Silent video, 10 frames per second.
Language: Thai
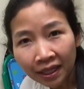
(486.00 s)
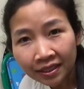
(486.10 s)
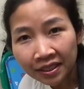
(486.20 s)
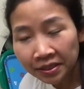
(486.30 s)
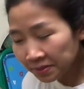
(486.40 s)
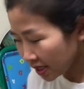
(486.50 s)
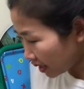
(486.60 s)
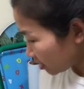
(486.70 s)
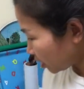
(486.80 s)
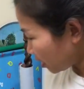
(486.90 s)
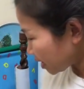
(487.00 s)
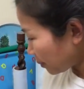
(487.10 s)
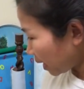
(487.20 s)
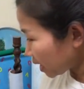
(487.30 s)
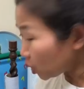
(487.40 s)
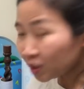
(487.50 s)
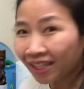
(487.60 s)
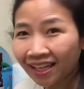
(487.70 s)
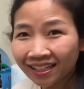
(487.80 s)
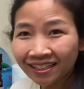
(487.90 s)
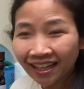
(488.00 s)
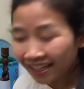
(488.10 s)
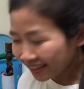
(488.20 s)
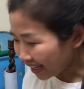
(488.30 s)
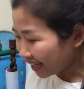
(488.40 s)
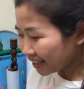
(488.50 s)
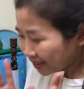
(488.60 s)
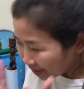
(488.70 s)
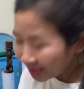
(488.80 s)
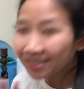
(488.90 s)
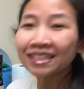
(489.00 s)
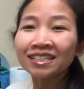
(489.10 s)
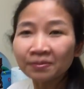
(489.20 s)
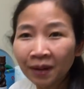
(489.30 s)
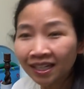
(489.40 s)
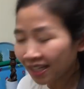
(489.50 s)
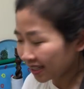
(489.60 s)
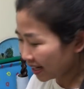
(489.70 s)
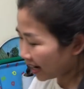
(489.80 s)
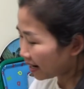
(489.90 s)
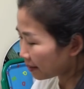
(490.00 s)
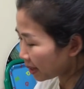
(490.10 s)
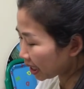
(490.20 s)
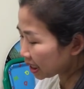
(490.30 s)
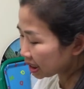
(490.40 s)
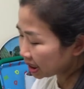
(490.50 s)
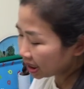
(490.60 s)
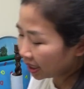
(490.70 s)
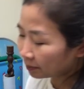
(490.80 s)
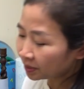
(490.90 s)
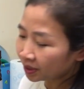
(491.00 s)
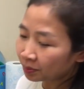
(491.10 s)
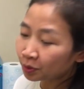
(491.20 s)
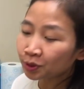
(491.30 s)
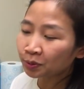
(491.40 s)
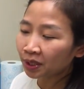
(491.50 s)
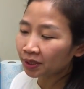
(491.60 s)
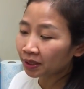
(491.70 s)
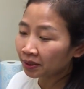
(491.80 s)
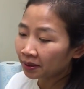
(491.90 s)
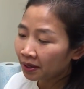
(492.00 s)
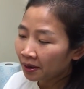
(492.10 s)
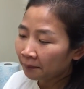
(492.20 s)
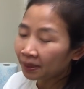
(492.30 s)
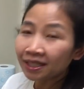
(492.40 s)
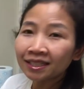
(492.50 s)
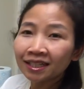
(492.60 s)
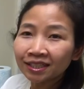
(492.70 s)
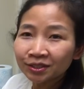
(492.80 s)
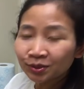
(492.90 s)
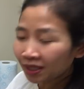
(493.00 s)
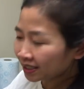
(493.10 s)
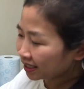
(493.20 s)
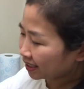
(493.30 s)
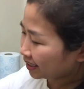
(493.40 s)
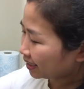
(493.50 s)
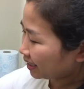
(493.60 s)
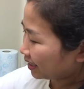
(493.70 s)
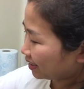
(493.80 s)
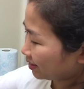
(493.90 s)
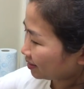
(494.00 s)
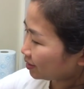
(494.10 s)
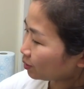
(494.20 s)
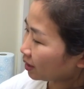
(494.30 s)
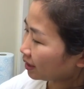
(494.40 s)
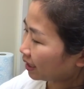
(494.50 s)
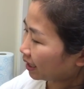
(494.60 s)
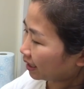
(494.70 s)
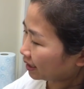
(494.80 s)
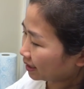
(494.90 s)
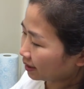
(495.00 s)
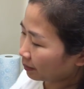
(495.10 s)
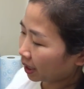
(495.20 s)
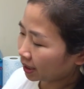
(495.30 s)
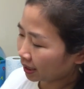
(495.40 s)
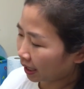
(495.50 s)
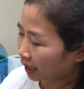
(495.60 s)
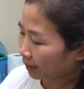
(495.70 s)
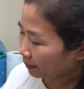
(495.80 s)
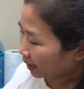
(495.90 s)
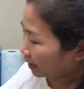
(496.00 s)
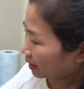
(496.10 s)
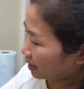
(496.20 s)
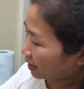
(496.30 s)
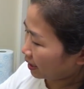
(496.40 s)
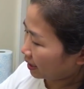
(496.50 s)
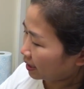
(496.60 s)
ปั่นครีมเสร็จแล้วเดี๋ยวเราจะมาตกแต่งหน้าตาต้นคริสต์มาสกันค่ะทำไมก็คืออมีผู้ช่วยเนาะ เป็นชูการ์เคนนั่นเองก็แถมแม่แกะไปค่ะ